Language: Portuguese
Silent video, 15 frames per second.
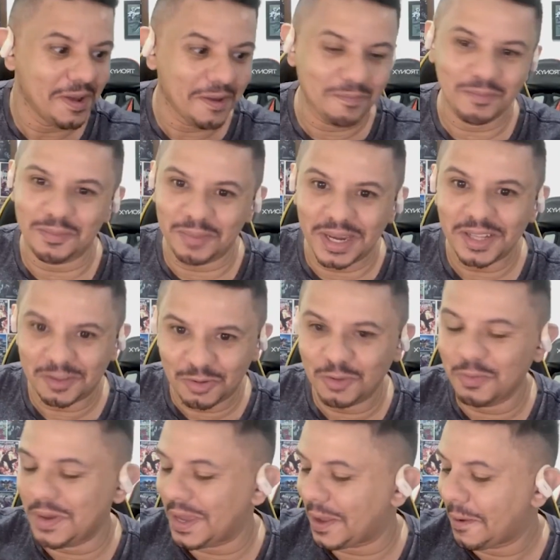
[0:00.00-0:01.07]
Mas tudo
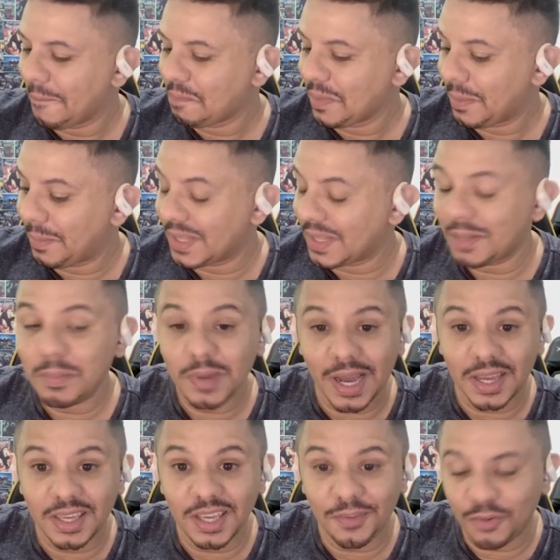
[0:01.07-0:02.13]
bem. Mas
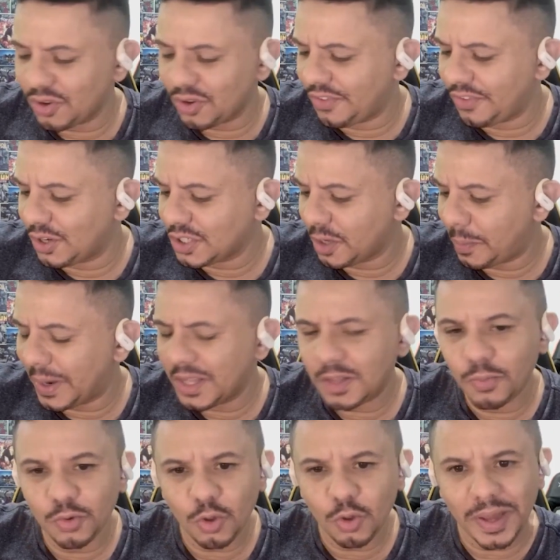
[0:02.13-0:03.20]
aqui a fotografia eu acho que parece
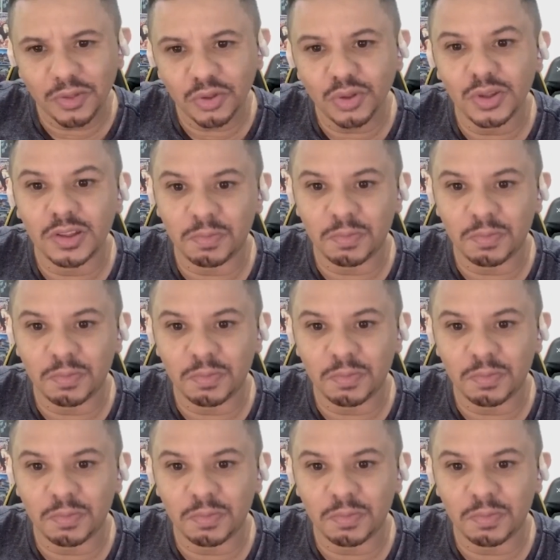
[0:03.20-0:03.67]
muito mais o Suspira.